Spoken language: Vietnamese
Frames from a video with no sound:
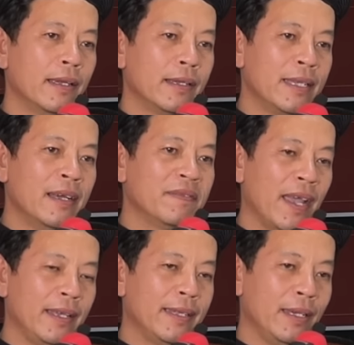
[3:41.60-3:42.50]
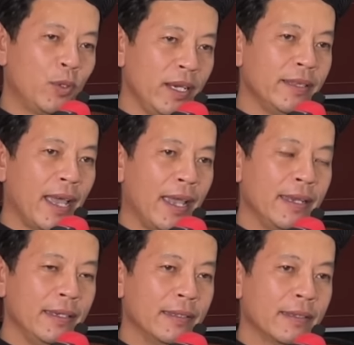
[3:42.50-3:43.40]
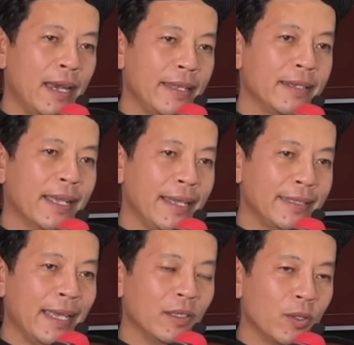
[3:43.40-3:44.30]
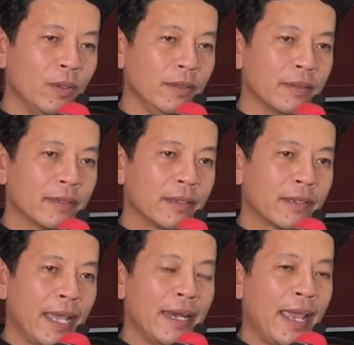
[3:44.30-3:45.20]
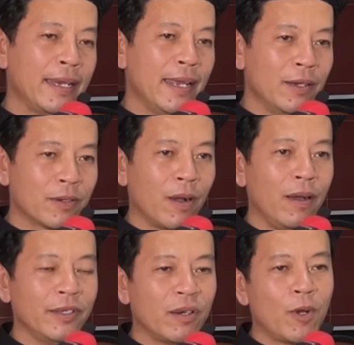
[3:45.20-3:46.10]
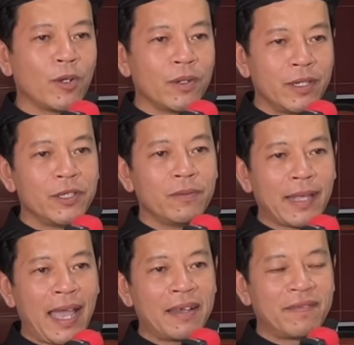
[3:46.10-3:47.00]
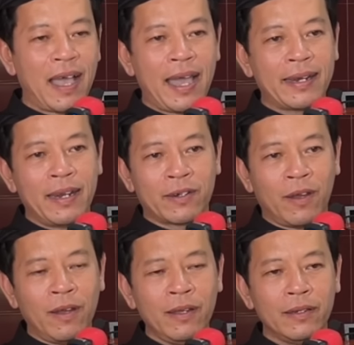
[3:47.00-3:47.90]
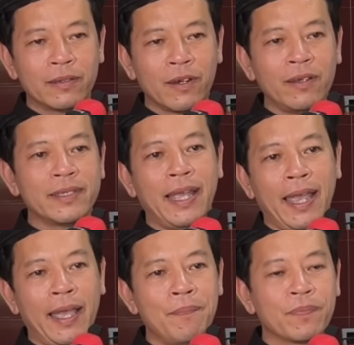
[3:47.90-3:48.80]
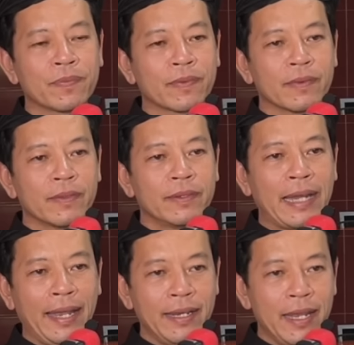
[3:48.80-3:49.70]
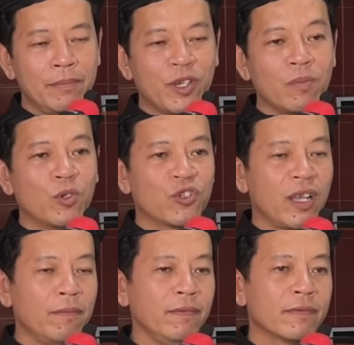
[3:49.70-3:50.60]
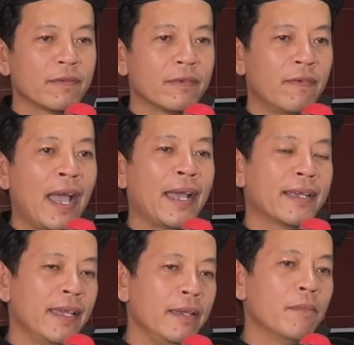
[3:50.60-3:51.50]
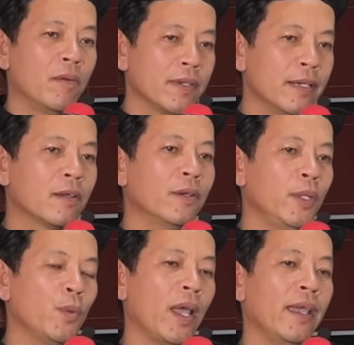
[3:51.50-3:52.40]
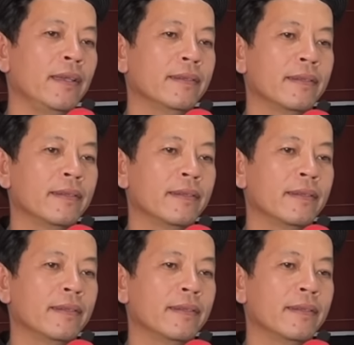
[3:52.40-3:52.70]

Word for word: như vậy thì trí tuệ là những cái sáng suốt cái này đều có trong mỗi con người chúng ta và nó nó sẽ trải nghiệm trong cuộc sống và khi một người có trí tuệ